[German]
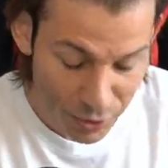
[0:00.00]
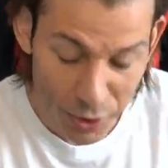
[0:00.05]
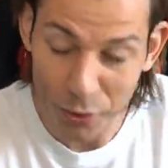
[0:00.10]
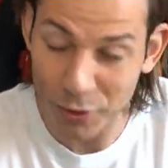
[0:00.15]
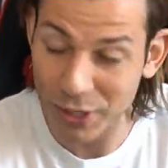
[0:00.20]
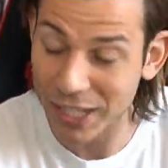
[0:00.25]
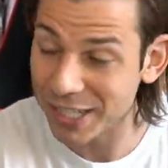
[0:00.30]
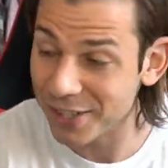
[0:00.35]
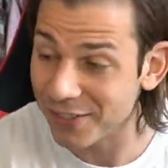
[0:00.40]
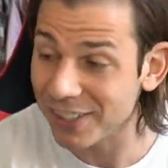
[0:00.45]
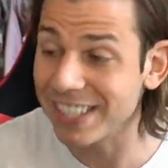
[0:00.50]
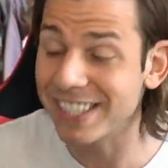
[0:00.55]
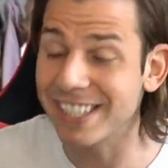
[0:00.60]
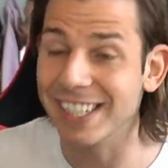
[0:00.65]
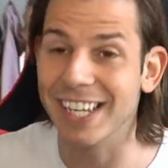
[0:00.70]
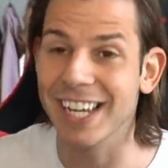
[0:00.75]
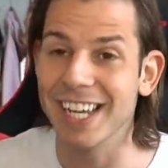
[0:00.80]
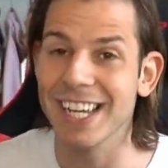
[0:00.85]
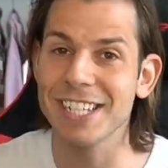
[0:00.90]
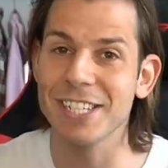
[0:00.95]
Und das
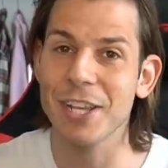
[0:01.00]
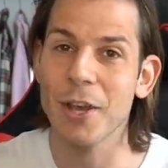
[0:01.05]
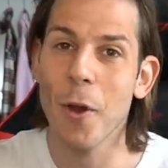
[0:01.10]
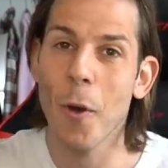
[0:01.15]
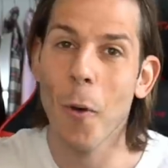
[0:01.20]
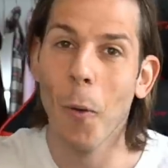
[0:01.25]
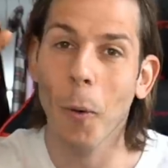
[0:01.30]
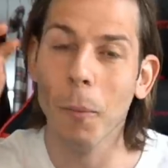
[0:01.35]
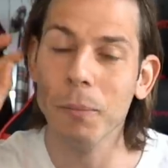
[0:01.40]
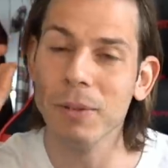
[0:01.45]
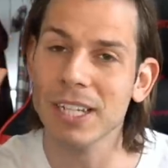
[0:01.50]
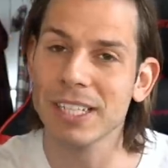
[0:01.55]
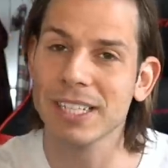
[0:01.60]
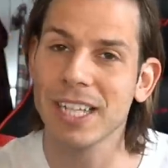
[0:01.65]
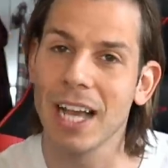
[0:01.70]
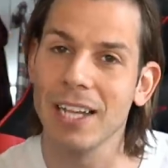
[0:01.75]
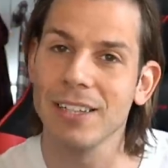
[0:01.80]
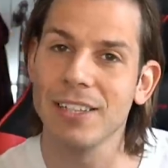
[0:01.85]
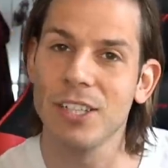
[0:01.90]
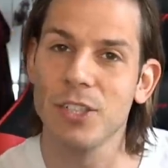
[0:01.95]
Witzige ist, um das
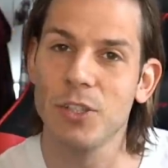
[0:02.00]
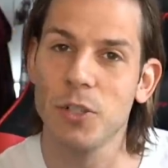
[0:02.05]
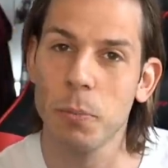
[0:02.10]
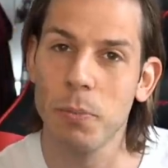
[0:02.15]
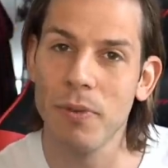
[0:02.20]
Ganze zu